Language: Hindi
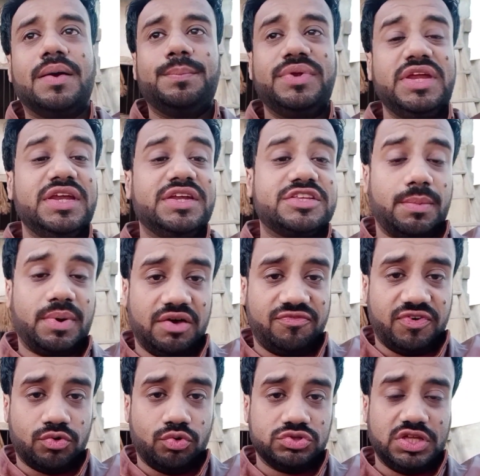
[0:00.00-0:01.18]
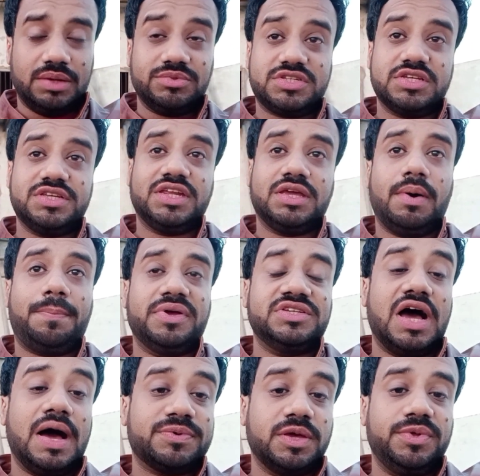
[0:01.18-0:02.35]
ब्रीड्स का बड़ा फ़र्क होता है अब जैसे जिनके पास
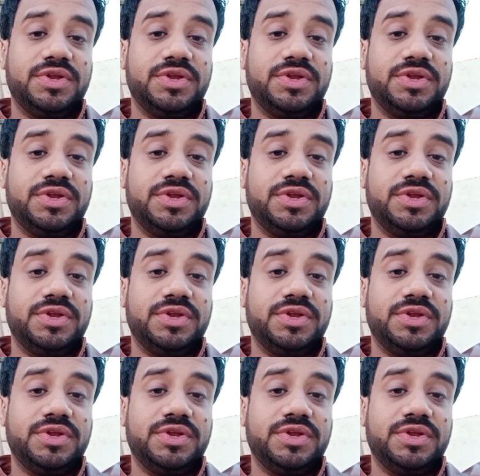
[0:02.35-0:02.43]
पंजाब की